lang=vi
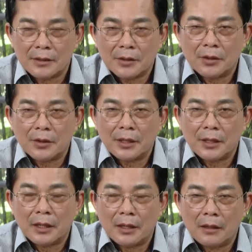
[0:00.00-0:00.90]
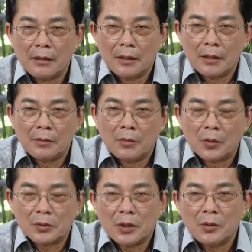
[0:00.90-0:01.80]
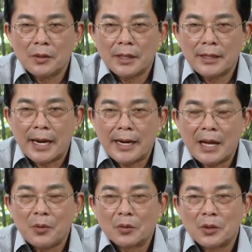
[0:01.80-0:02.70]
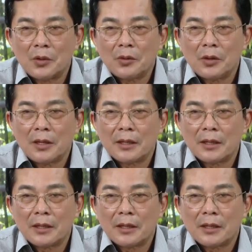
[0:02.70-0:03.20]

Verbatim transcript: rồi một số cái giải đáp một số